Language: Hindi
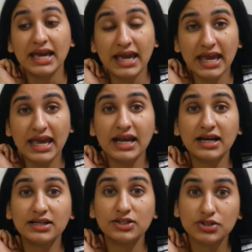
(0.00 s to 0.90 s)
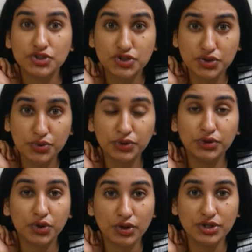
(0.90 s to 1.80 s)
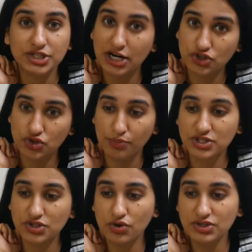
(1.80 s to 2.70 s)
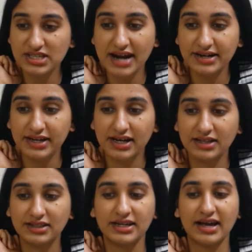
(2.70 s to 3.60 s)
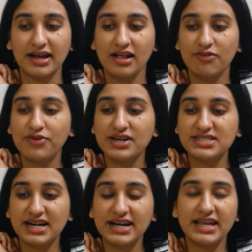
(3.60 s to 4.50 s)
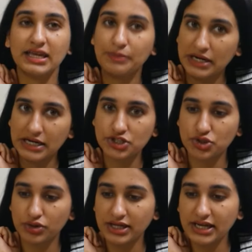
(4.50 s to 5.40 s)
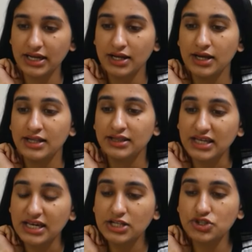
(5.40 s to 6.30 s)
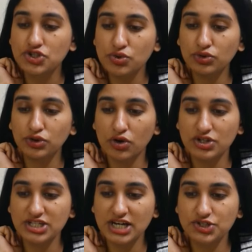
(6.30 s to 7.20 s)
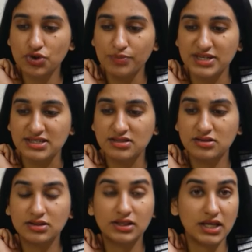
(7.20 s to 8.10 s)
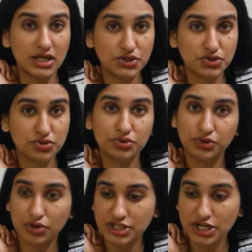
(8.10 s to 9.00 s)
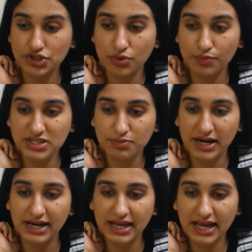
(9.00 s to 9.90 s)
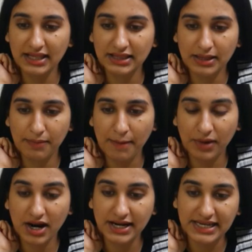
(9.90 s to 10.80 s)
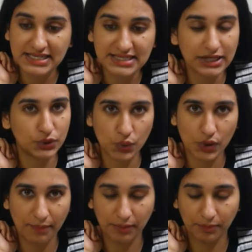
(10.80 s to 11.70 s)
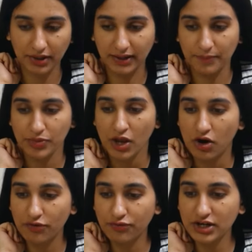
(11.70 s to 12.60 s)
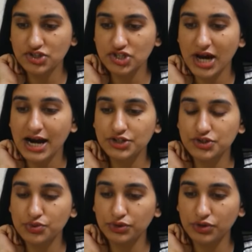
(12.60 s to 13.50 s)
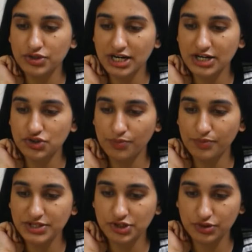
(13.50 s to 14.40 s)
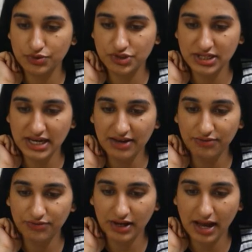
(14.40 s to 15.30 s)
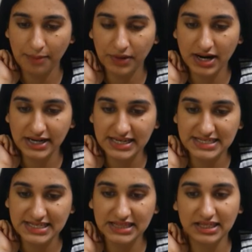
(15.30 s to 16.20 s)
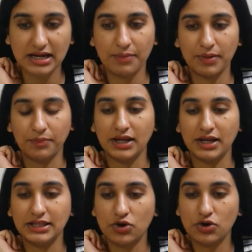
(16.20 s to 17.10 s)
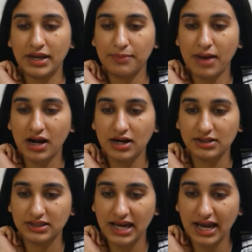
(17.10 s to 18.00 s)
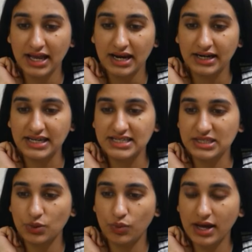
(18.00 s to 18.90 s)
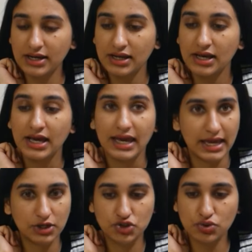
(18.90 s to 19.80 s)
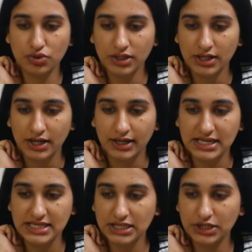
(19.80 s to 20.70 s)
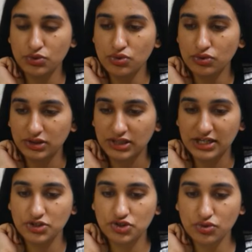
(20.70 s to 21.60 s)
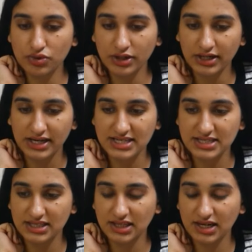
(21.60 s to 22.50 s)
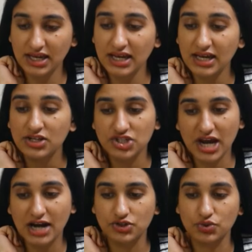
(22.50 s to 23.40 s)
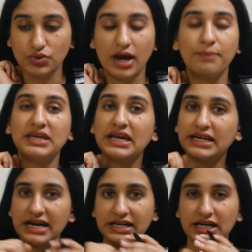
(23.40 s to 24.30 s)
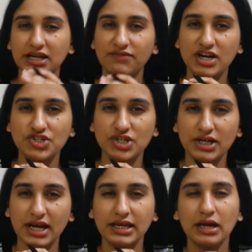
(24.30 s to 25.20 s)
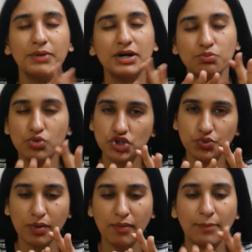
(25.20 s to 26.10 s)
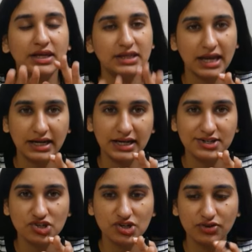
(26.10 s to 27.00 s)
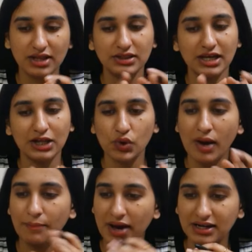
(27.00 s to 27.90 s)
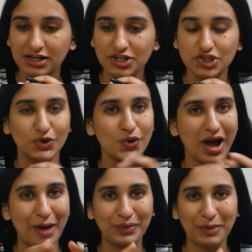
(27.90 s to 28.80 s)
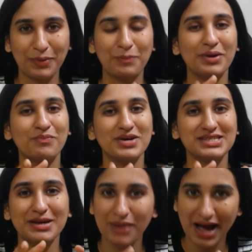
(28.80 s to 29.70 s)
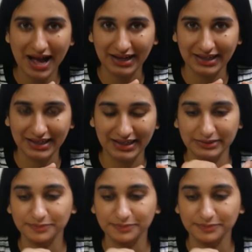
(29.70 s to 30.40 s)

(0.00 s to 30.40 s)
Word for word: एक जून 2024 को सैटरडे का दिन है फिर संडे की मिल गई छुट्टी तीन जून 2024 तीन जून 2024 मंडे है तब आपका डीसी टू का पेपर है और फिर चार जून 2024 ट्यूसडे है फिर आपका डीसी थ्री का पेपर है देखो मैंने मार्क कर दिया है डीसी वन एक जून डीसी टू तीन जून डीसी थ्री चार जून अभी ये टेंटेटिव डेटशीट आई है बट मोस्ट प्रोबेबली यही डेटशीट रहती है तो आप मानकर चलो आपके पेपर बस अब आ गए हैं